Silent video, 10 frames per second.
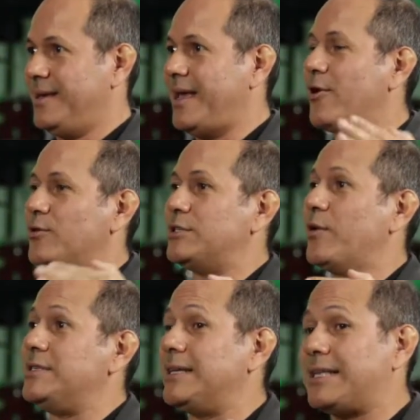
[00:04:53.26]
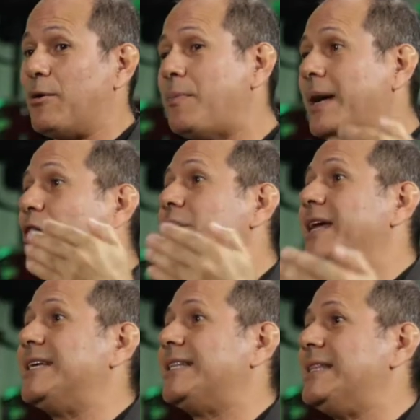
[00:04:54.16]
En consecuencia, ¿estamos pegados
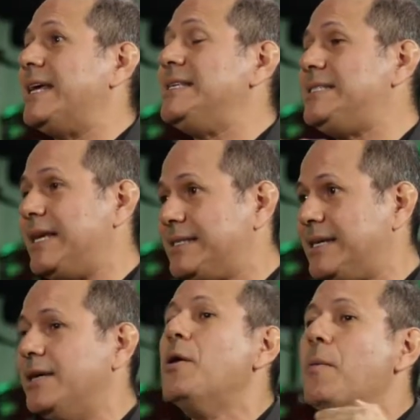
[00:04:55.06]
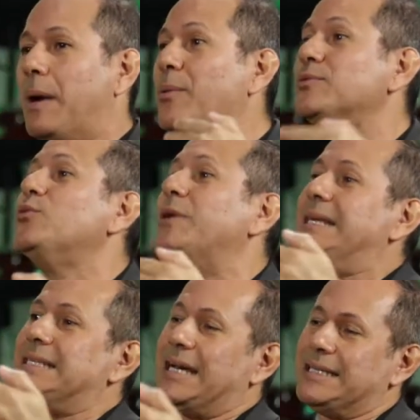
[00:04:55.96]
en esa tendencia? Sí. Vamos a
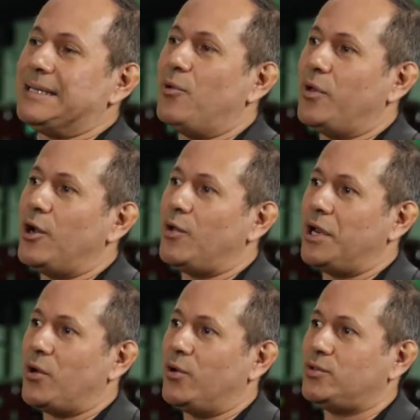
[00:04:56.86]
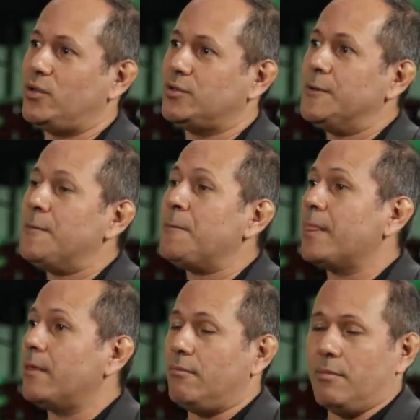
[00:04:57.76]
utilizar ese modelo de negocios,
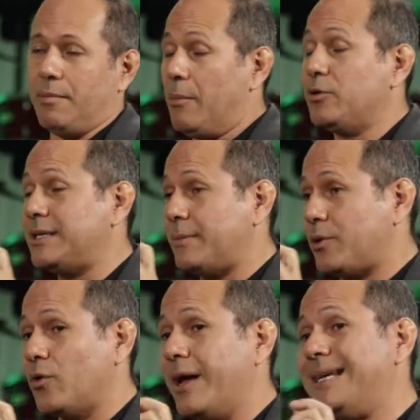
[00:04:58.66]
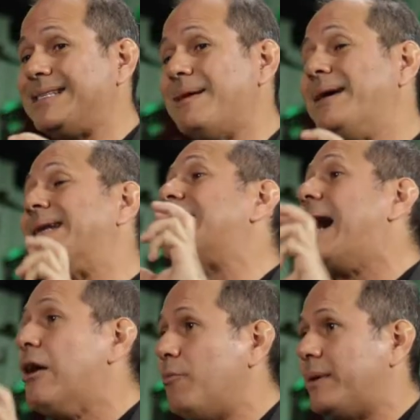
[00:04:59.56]
eh, vamos a utilizar, perdón, ese
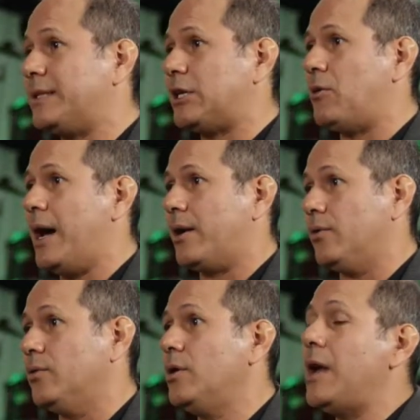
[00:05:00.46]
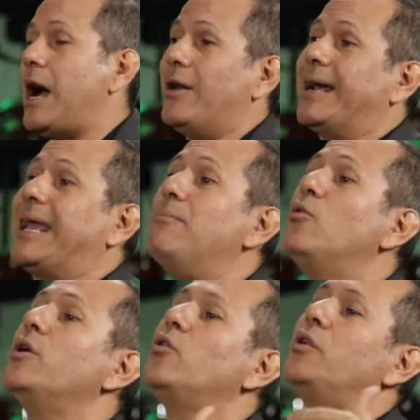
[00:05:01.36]
mercado para trabajarlo. Ahora, ¿qué
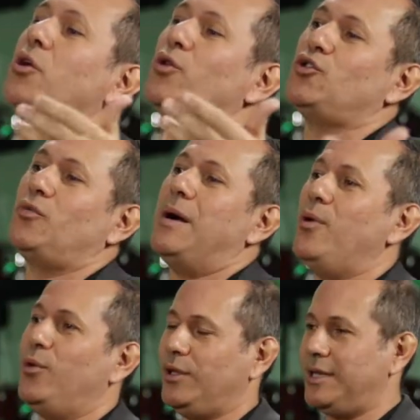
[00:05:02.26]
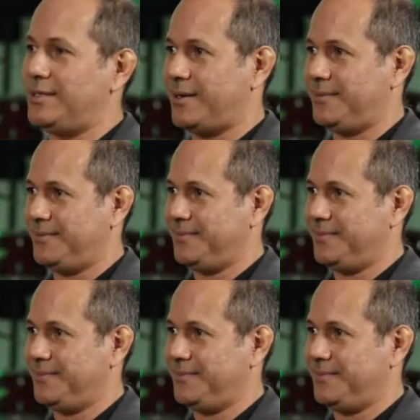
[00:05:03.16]
modelo de negocio vamos a utilizar?